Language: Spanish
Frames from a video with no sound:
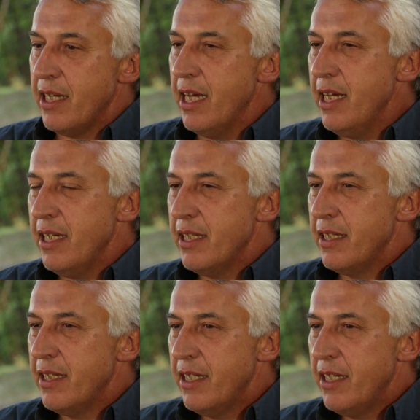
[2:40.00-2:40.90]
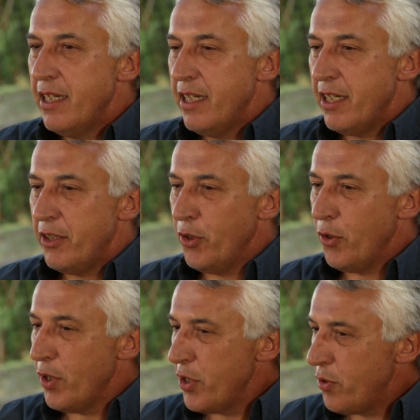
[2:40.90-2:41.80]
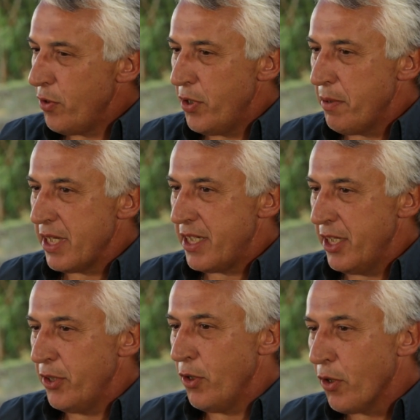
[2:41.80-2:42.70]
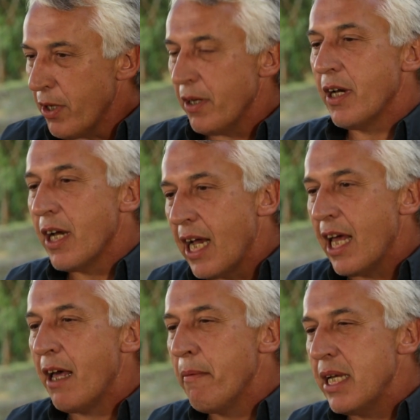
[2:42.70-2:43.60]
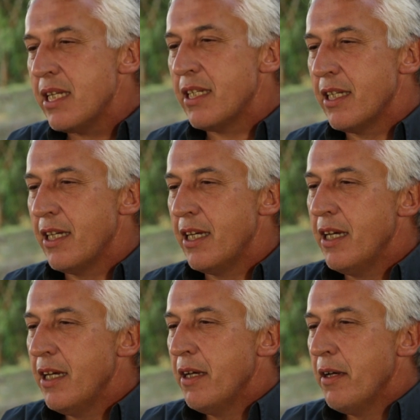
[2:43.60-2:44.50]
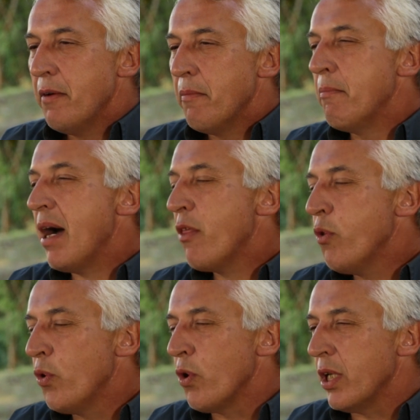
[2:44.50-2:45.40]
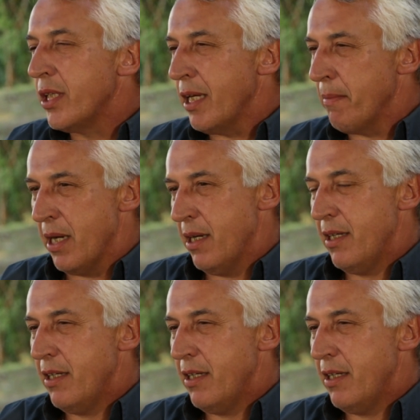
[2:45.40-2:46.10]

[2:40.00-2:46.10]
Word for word: ¿eh? todo eso iba siendo cada vez más duro el tema.